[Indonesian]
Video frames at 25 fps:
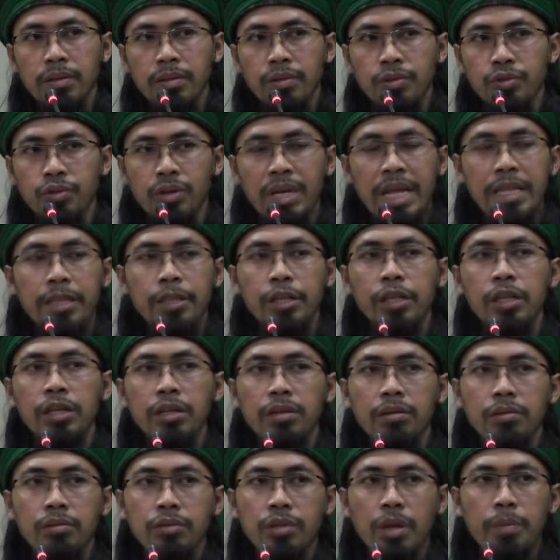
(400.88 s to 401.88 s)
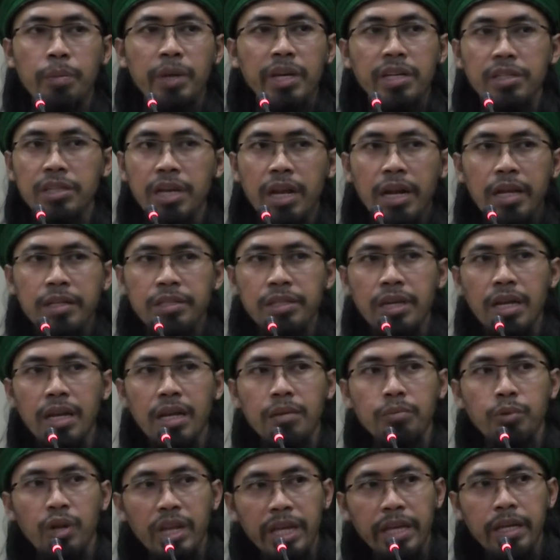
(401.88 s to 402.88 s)
Sholat id sampai ke
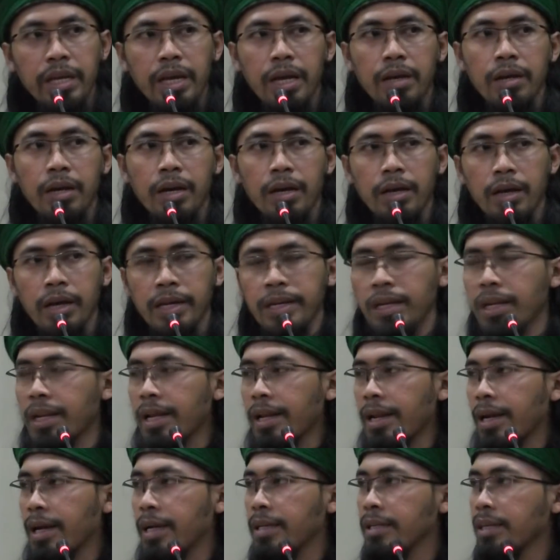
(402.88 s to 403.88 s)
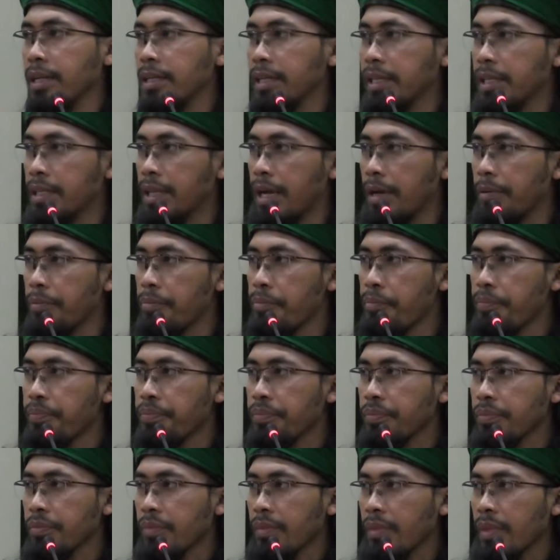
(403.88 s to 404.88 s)
jalan-jalan boleh gak? Ada larangan gak di kita?
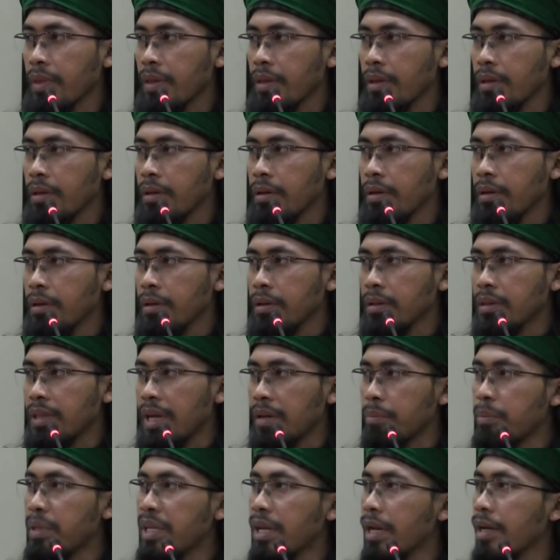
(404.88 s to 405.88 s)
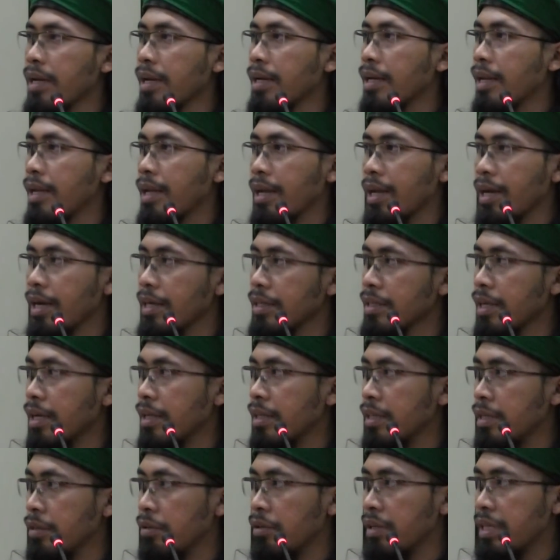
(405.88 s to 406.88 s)
Takbiran ada larangan nggak
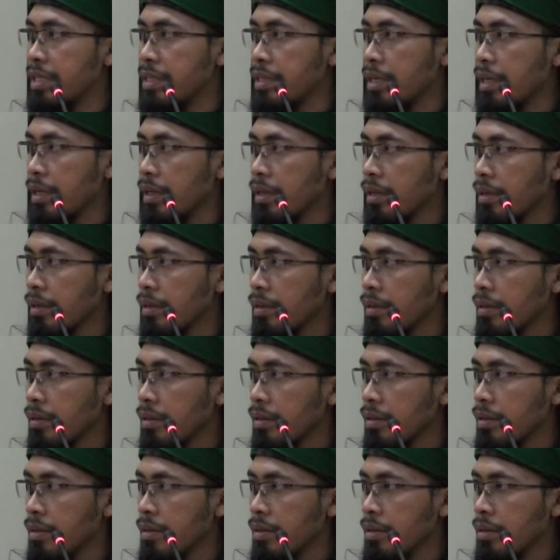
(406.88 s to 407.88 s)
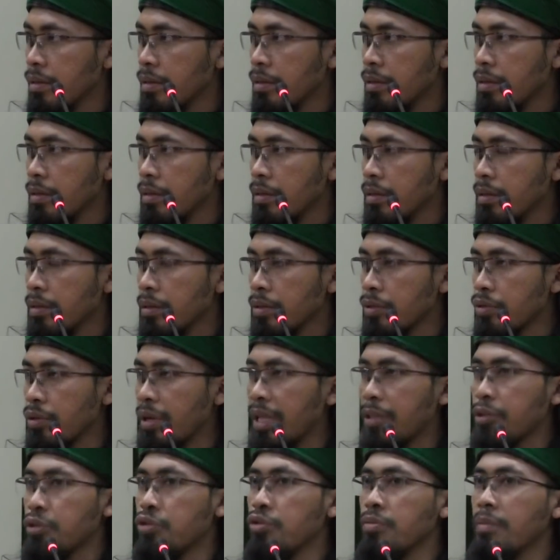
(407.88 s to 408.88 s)
di Indonesia?
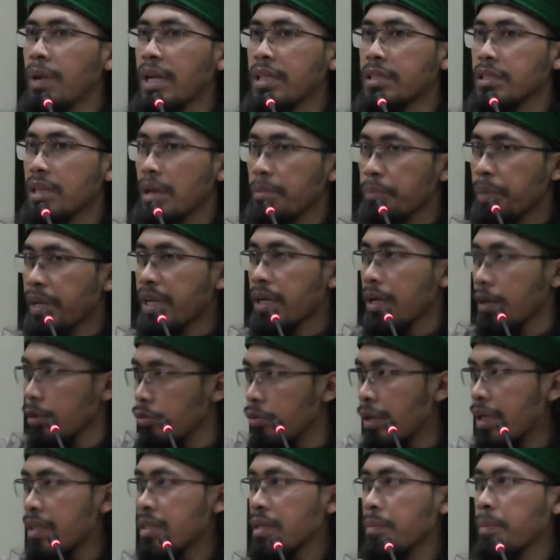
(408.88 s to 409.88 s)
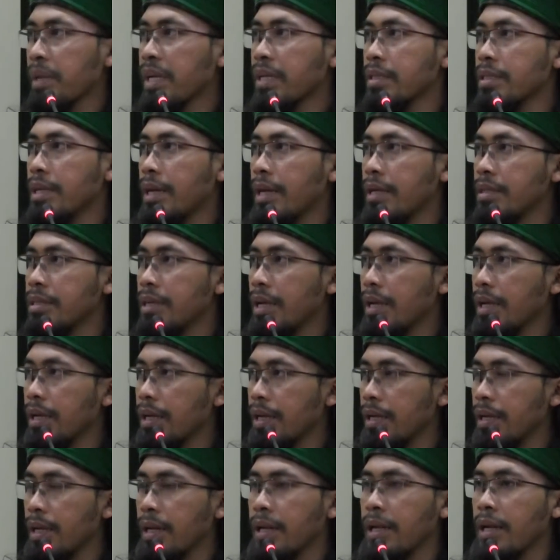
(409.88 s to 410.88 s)
Sholat Jumat sampai keluar sampai ke jalan-jalan
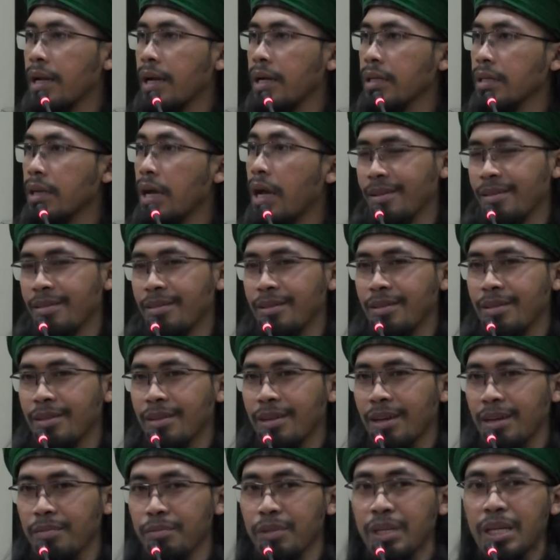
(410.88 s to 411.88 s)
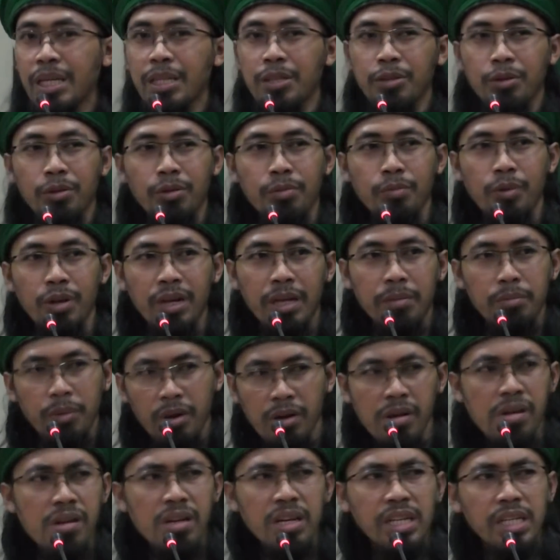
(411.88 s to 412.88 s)
ada larangan nggak? Kan begitu, boleh
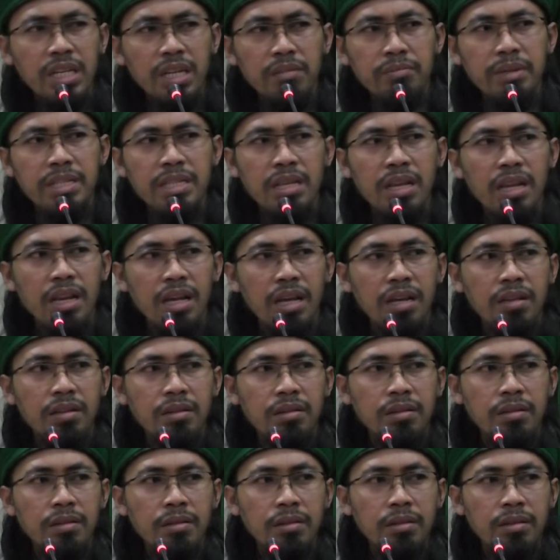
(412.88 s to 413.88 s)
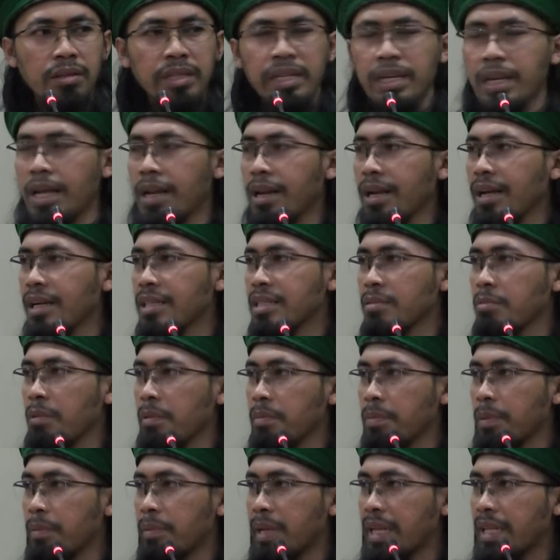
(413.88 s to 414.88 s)
boleh nggak masalah. Dilarang nggak sama
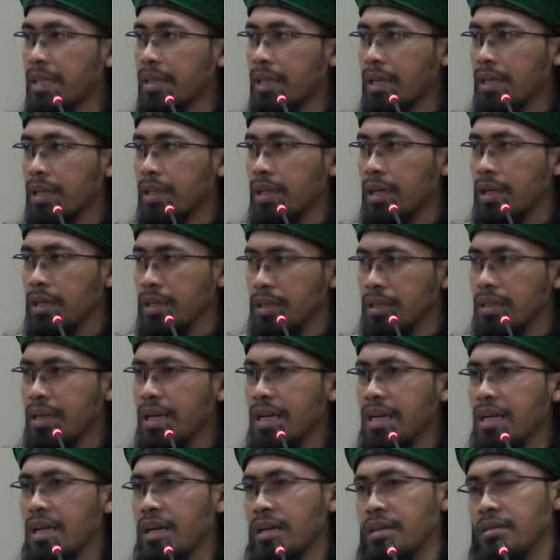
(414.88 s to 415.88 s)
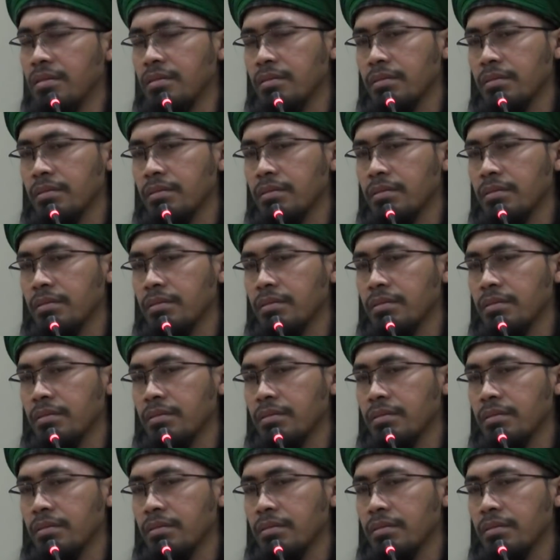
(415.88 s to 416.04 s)
pemerintah kita? Enggak.